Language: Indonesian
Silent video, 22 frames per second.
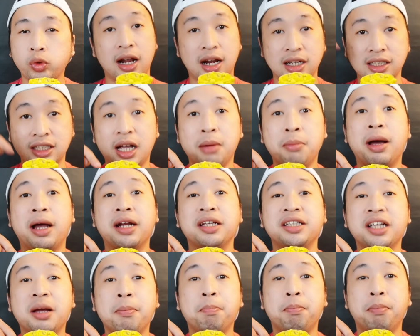Rasa
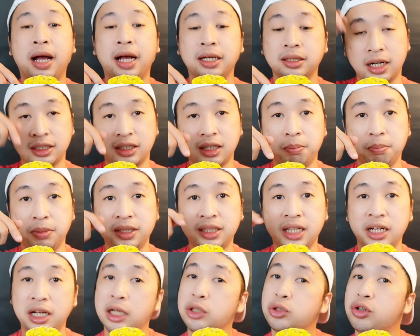manisnya pas, rasa
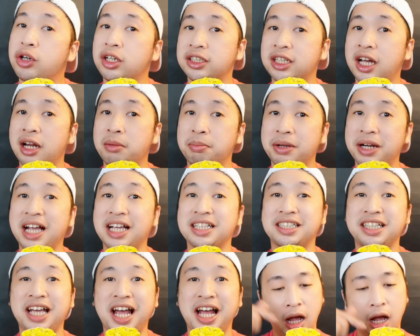pisangnya juga sangat
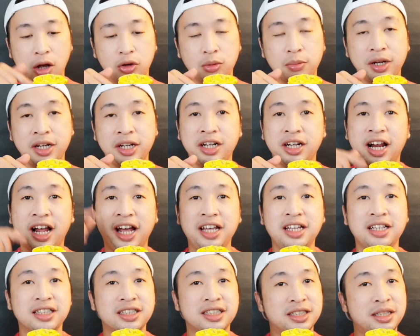berasa. Aku beri
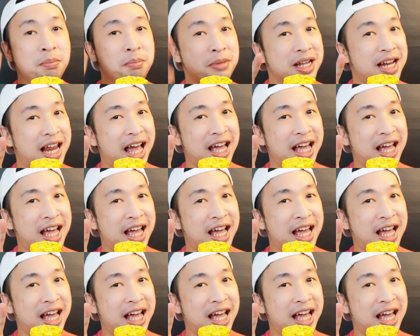nilai 9.